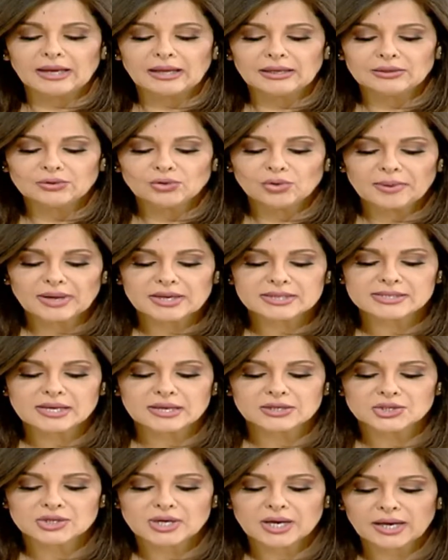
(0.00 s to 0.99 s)
اليوم اخصائي
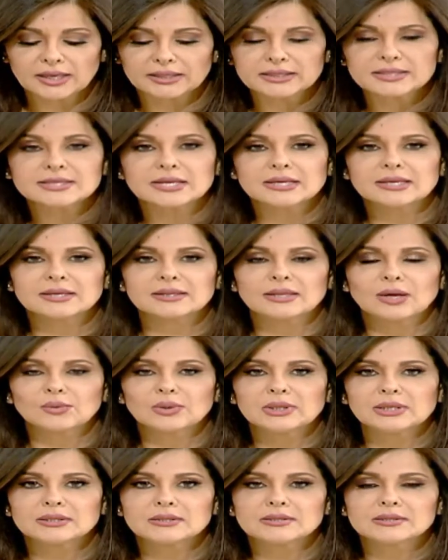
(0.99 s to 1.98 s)
جراحه نسائيه
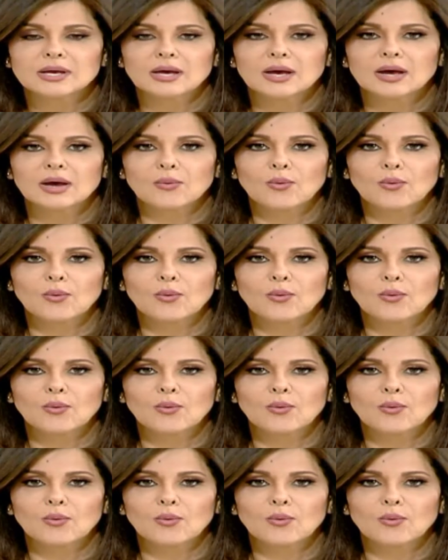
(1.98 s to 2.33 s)
توليد آه،